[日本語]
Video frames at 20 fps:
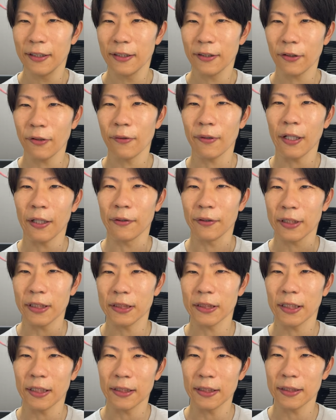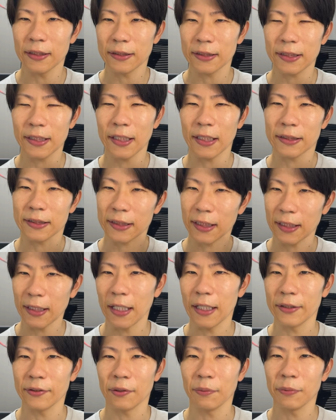今回の記事は好きがつか
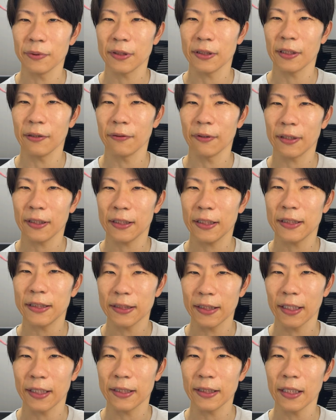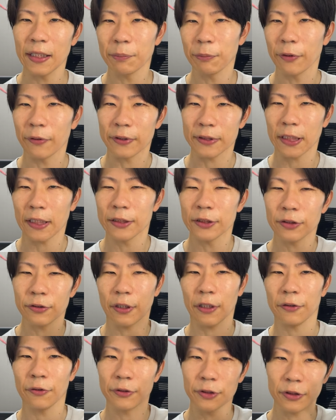ないと思ったような記事がいきなりもう30と
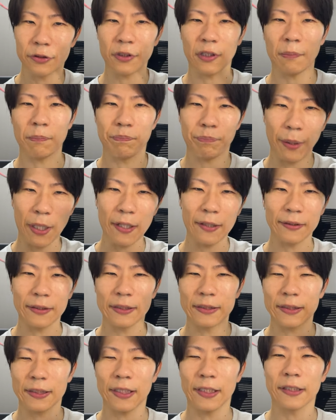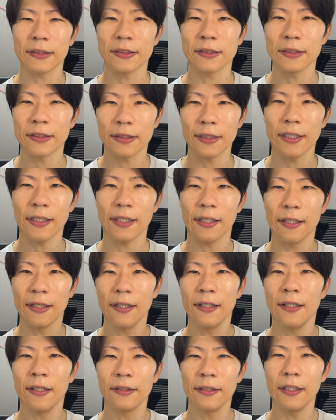か40とかバーンって好きがついて、
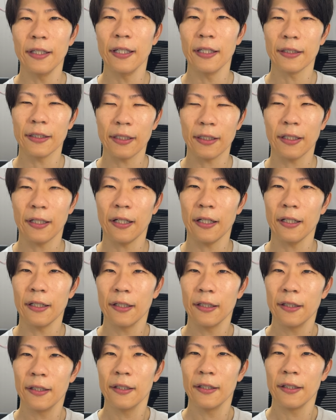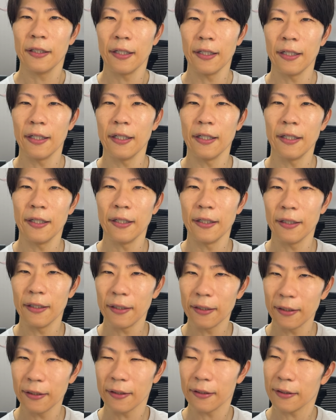で、結果、
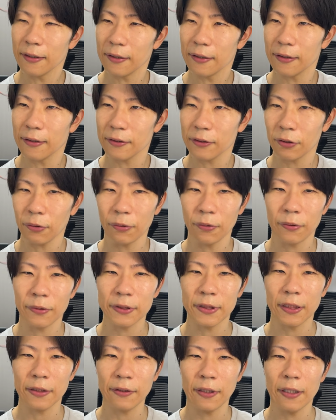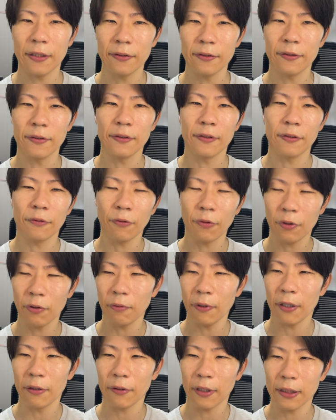えー、登録してくれる
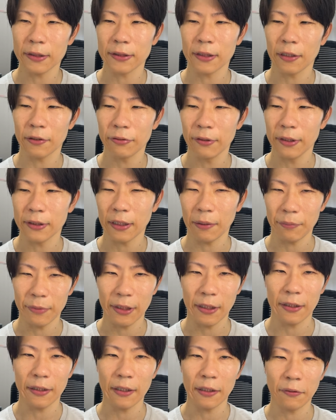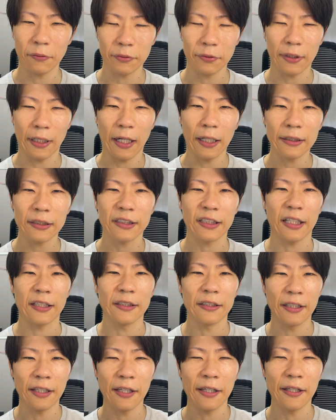フォロワーの数が増えたみたいなことがあった
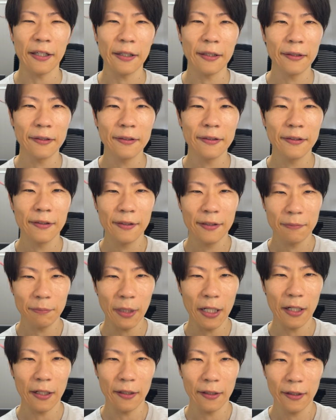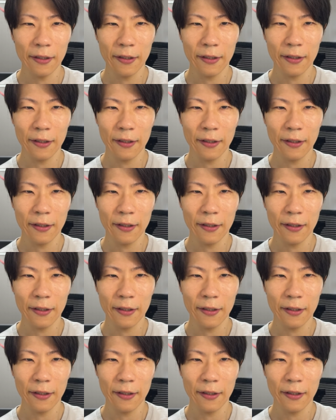んで、まあ、